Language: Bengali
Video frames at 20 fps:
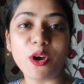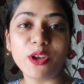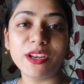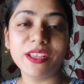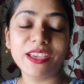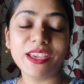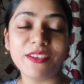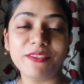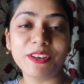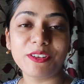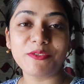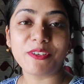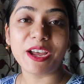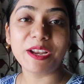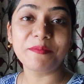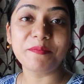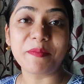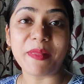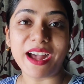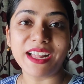মর্নিং
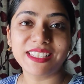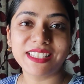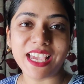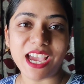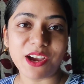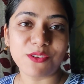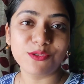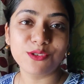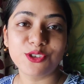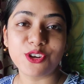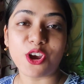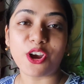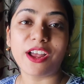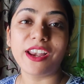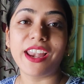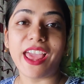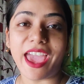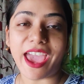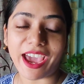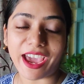এভরিওয়ান বাজে এখন
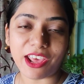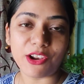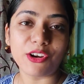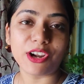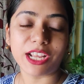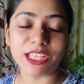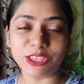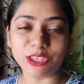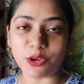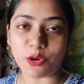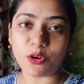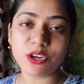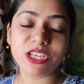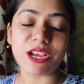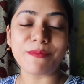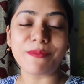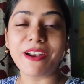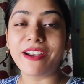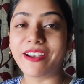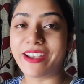সকাল এগারোটা দশ
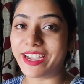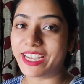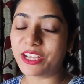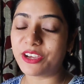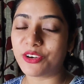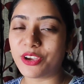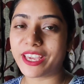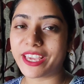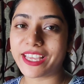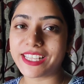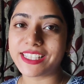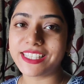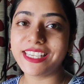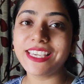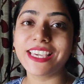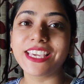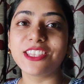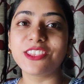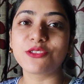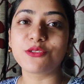আমরা রেডি হয়ে গেছি
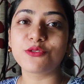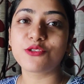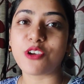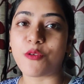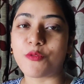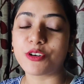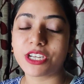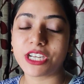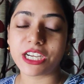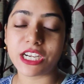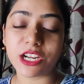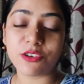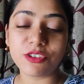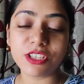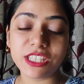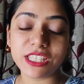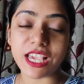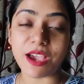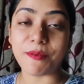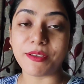কিন্তু সমস্যাটা
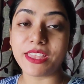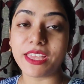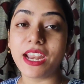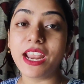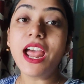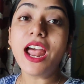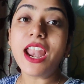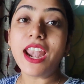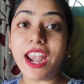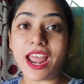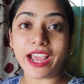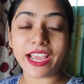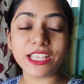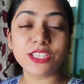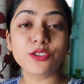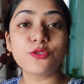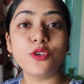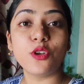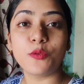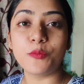হচ্ছে আমাদের
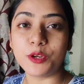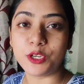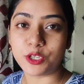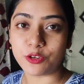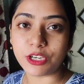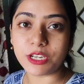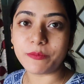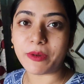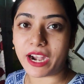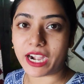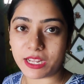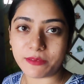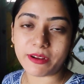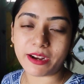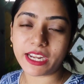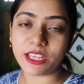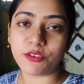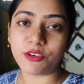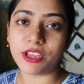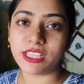লাগেজগুলো ভীষণই ভারী
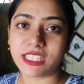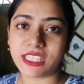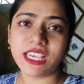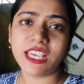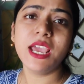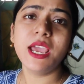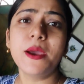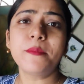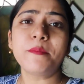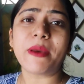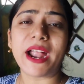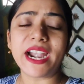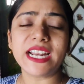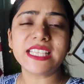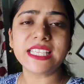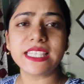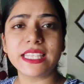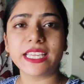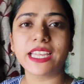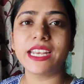ভারী হয়েছে
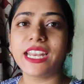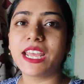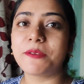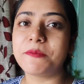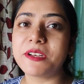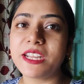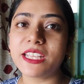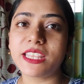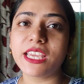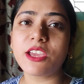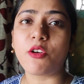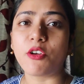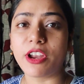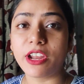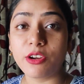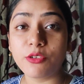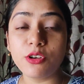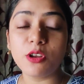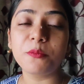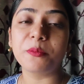বাড়ি যেতে গেলে এমনিতেই
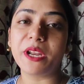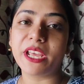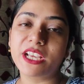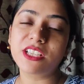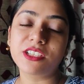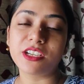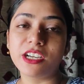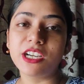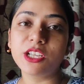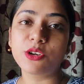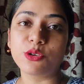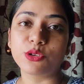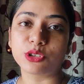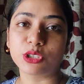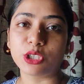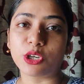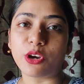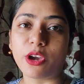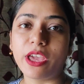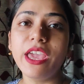অনেকগুলো ব্রেক জার্নি
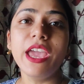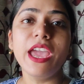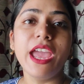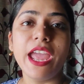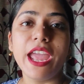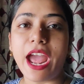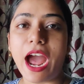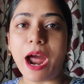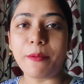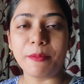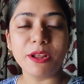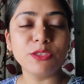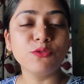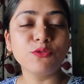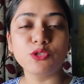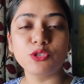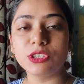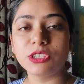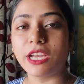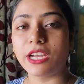করতে হয় আমরা
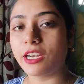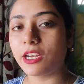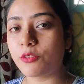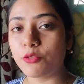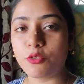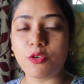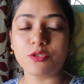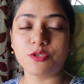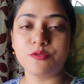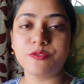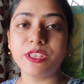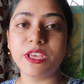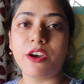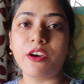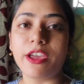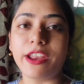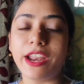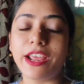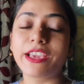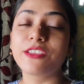দুজন থাকলে কোনো অসুবিধা
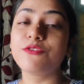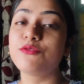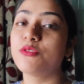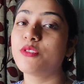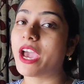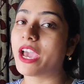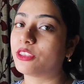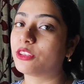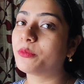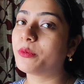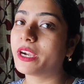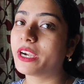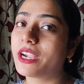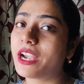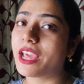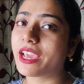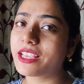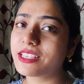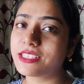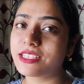হয় না কিন্তু এত ভারী
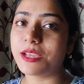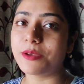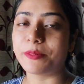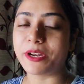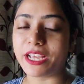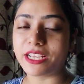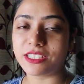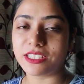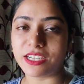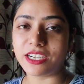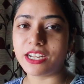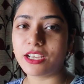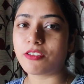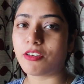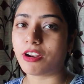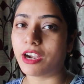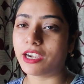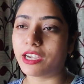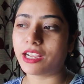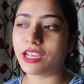লাগেজ নিয়ে ব্রেক জার্নি
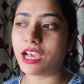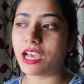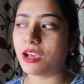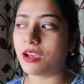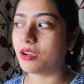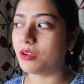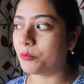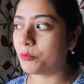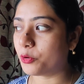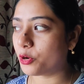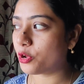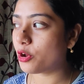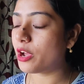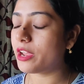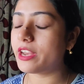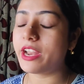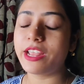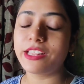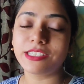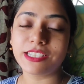করাটা মনে
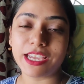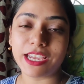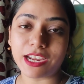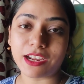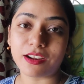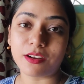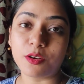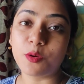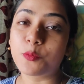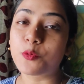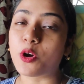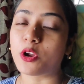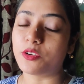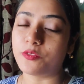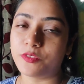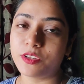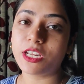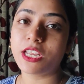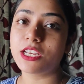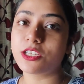হয় না যে খুব
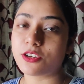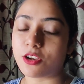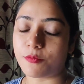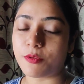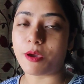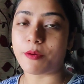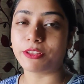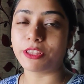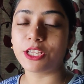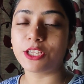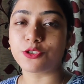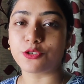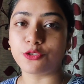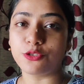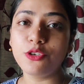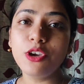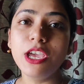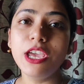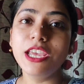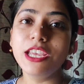কনভিনিয়েন্ট হবে আমাদের
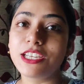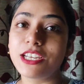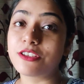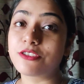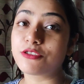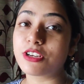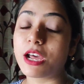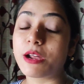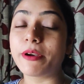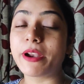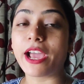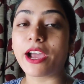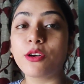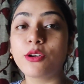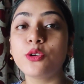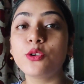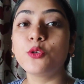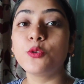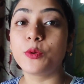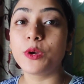জন্য সেই জন্য আমরা
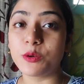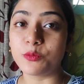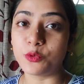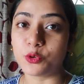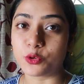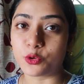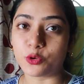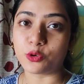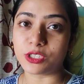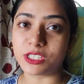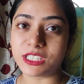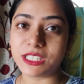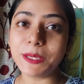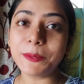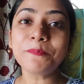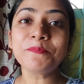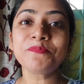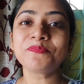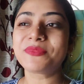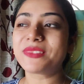এখন উবের বুক করছি
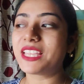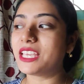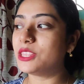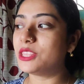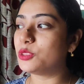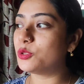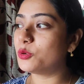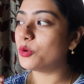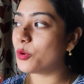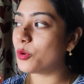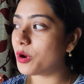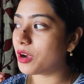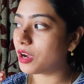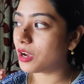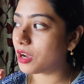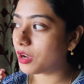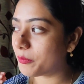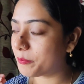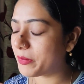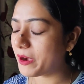কিন্তু
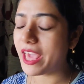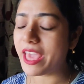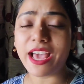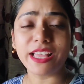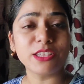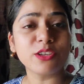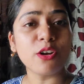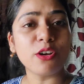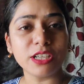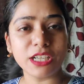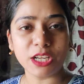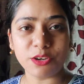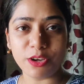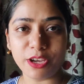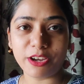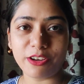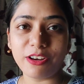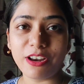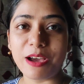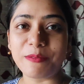প্রায় আধ ঘন্টা
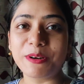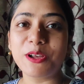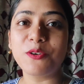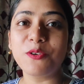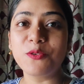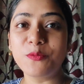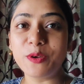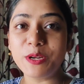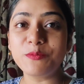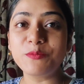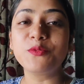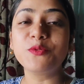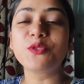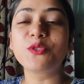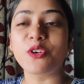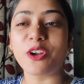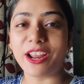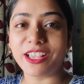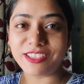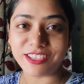হয়ে গেল আমরা উবের বুক
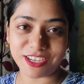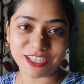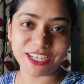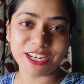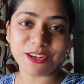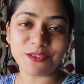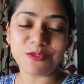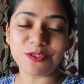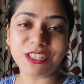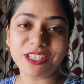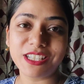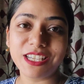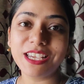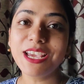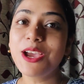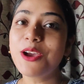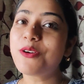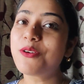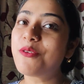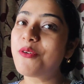করার চেষ্টা করছি
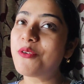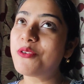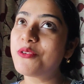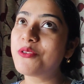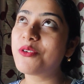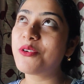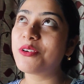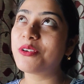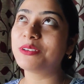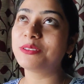কোনো